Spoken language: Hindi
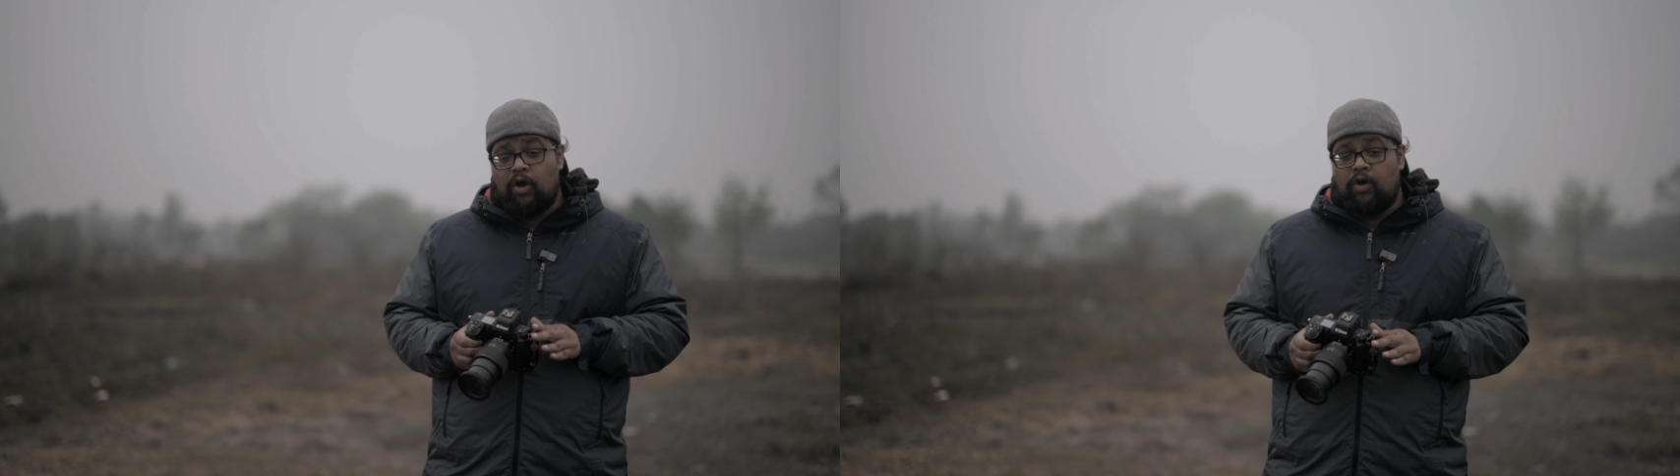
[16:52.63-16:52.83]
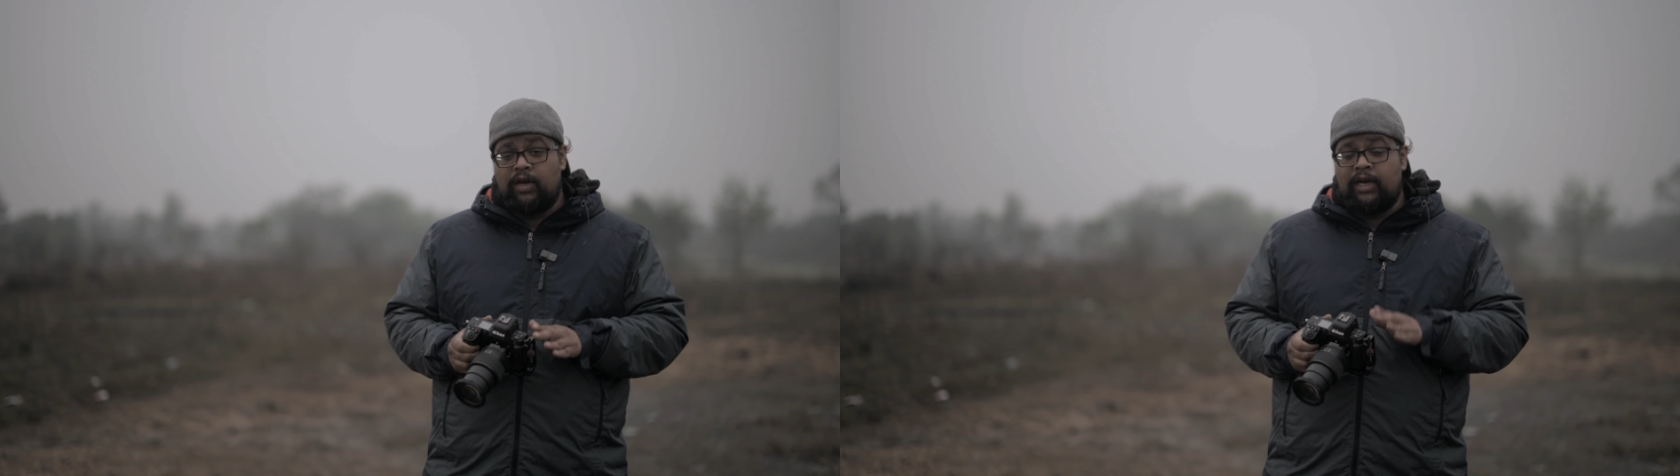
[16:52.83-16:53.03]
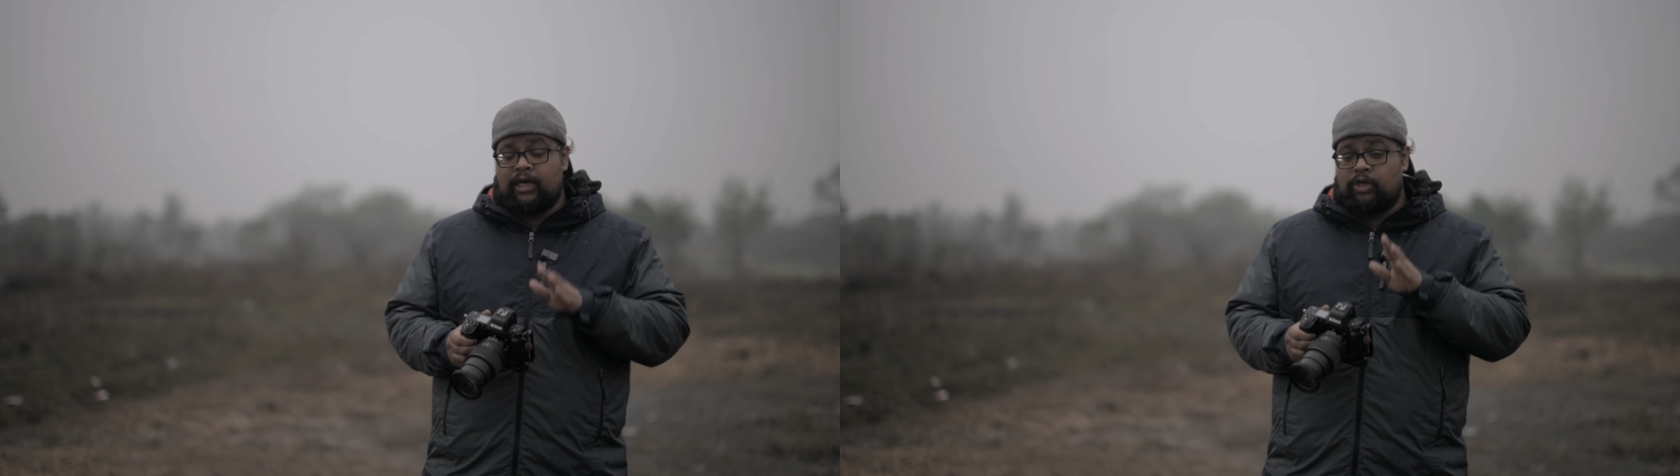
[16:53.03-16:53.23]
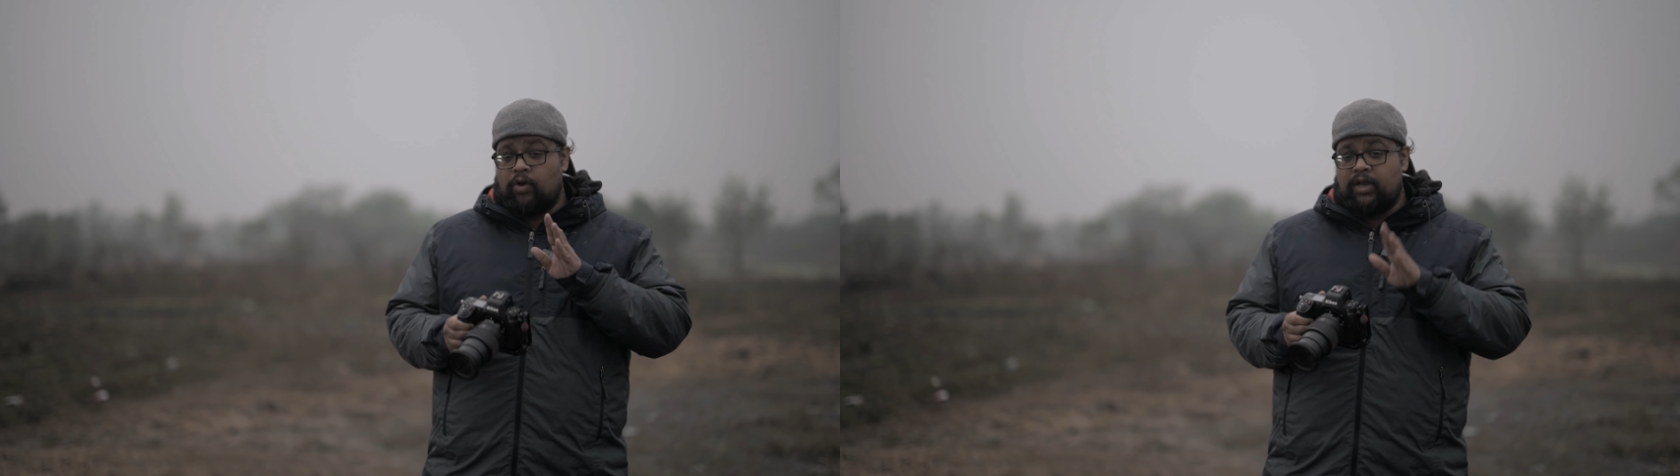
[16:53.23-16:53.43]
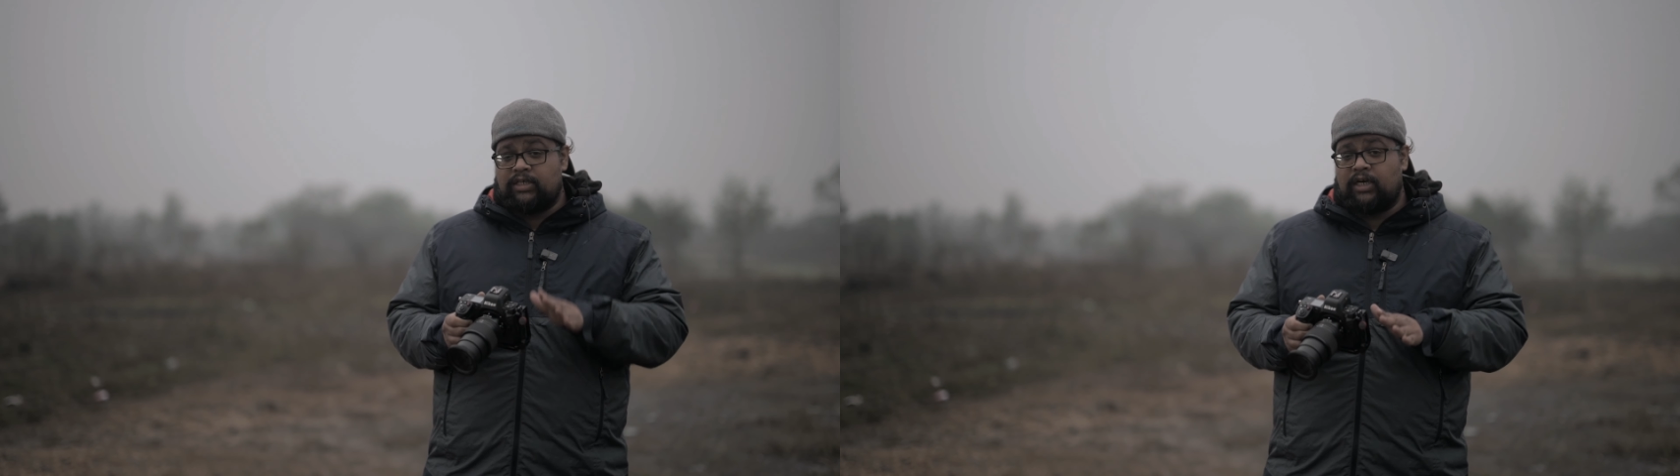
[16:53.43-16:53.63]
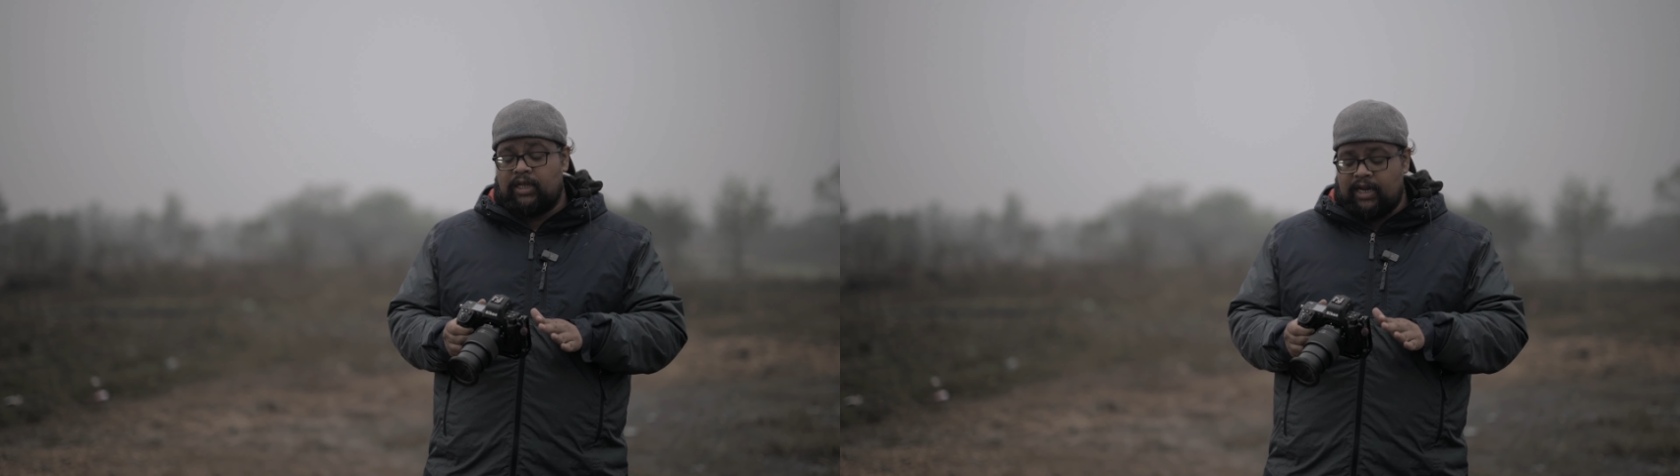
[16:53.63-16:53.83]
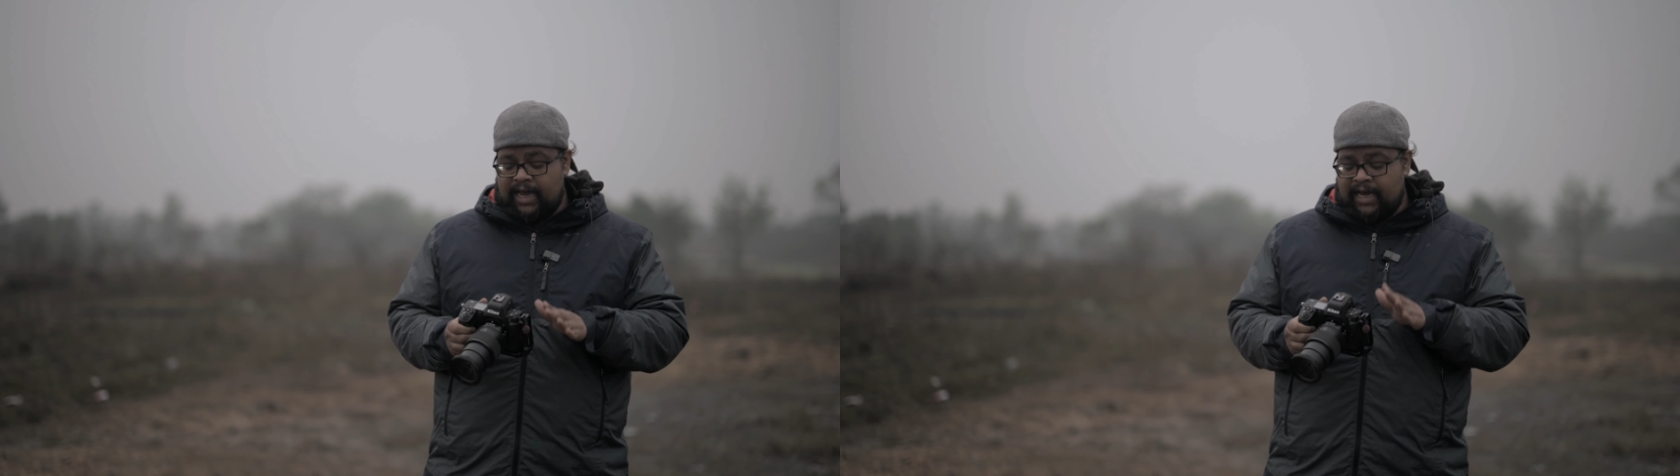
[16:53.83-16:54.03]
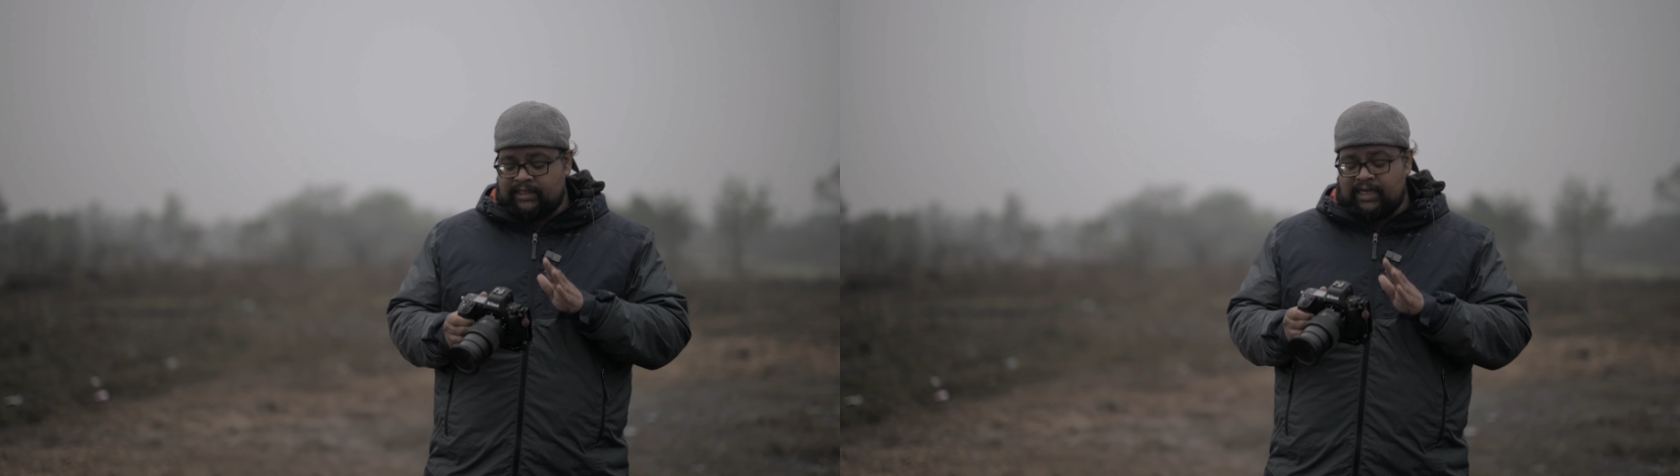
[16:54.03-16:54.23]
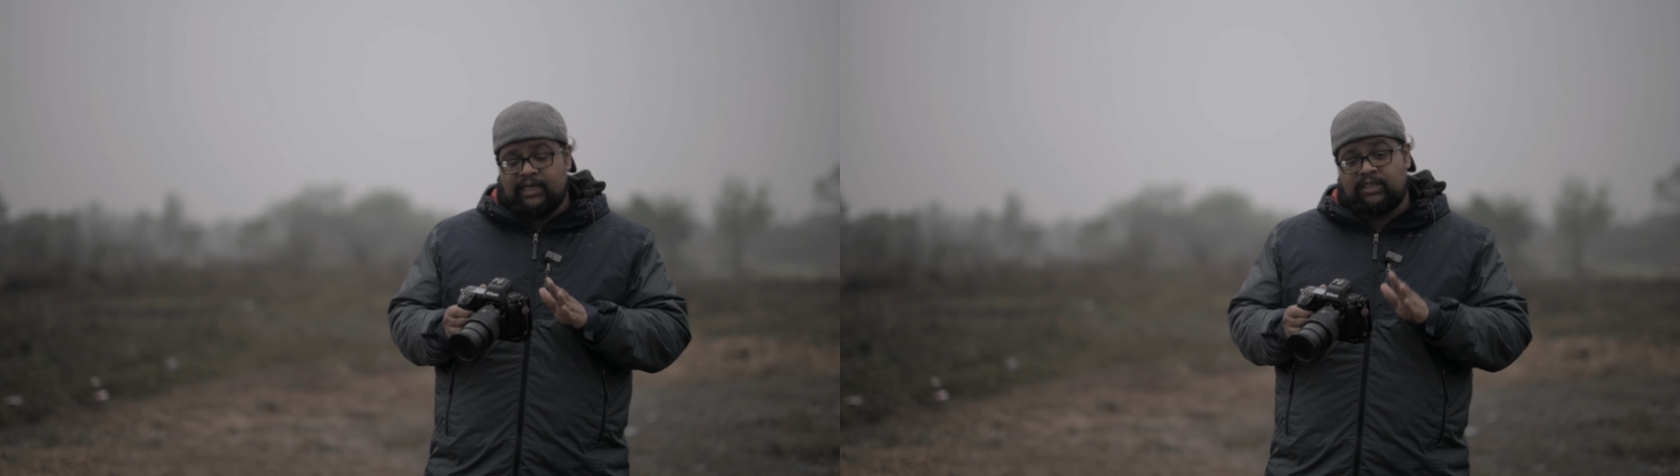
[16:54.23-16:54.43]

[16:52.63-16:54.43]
और इलेक्ट्रॉनिक शटर ऐसा